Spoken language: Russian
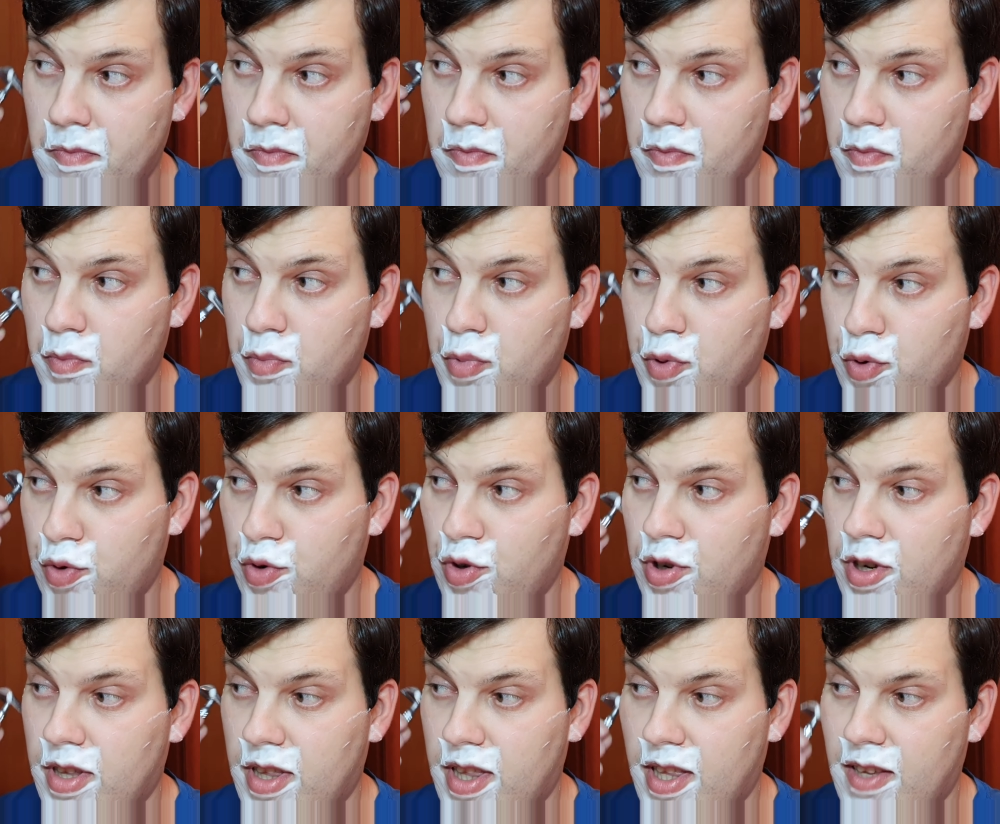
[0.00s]

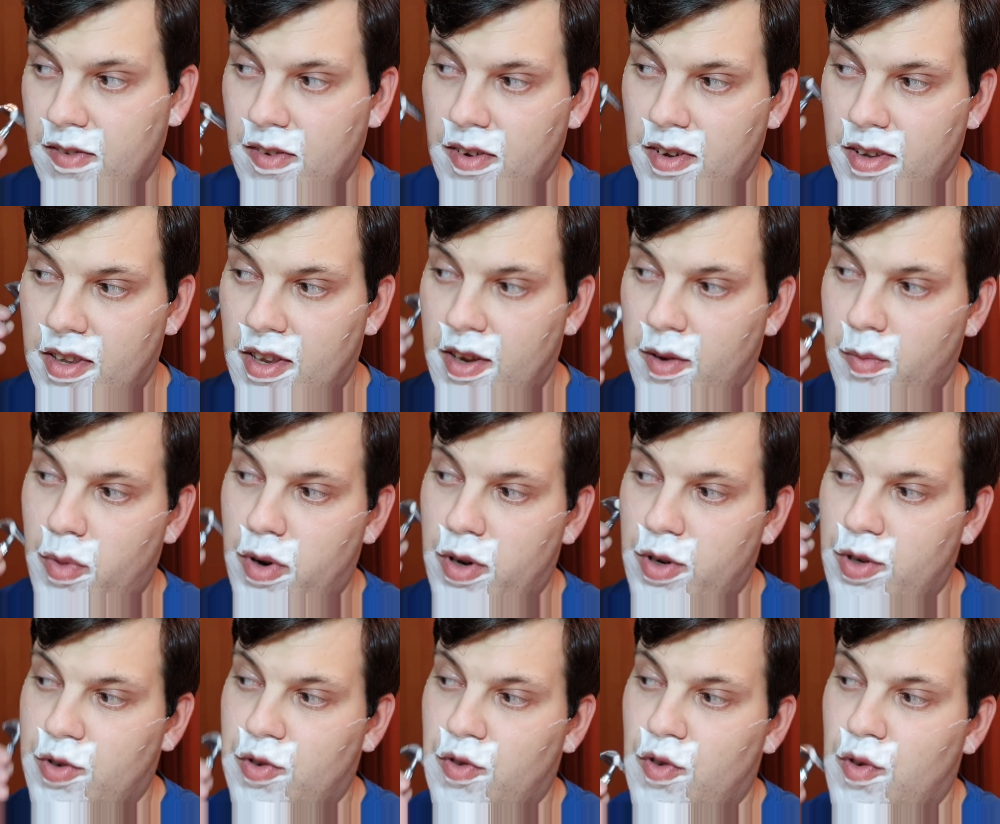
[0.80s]
бюджетного
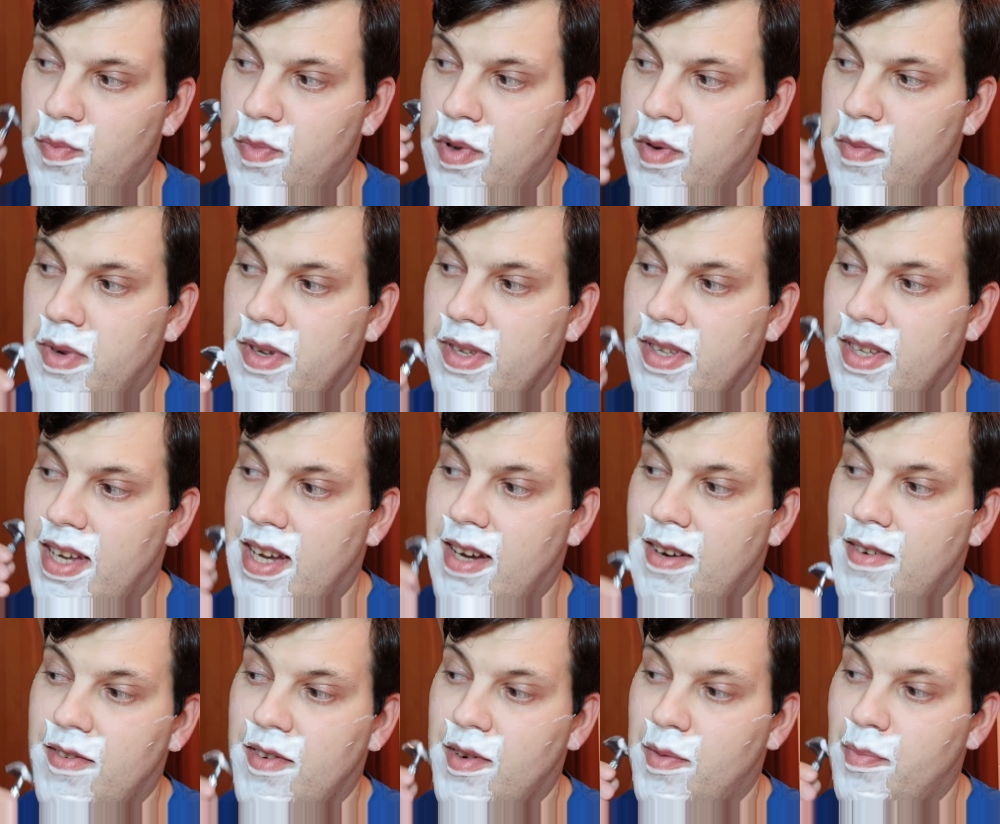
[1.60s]
небольшого
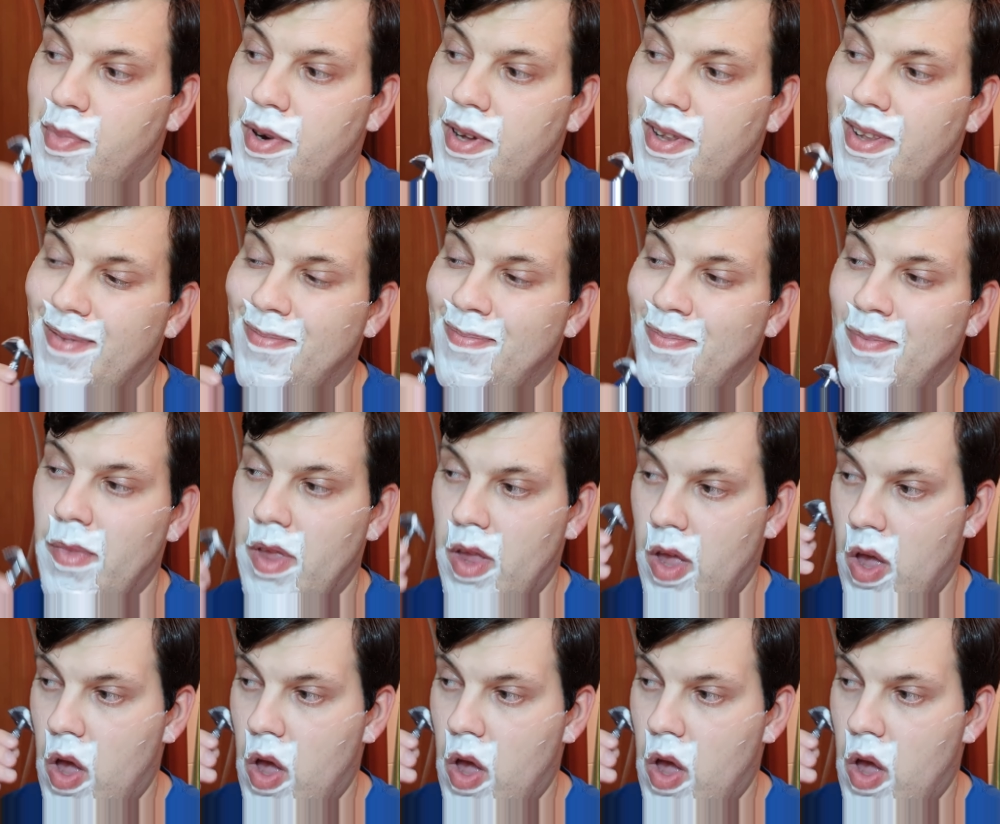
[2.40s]
помазка выпало.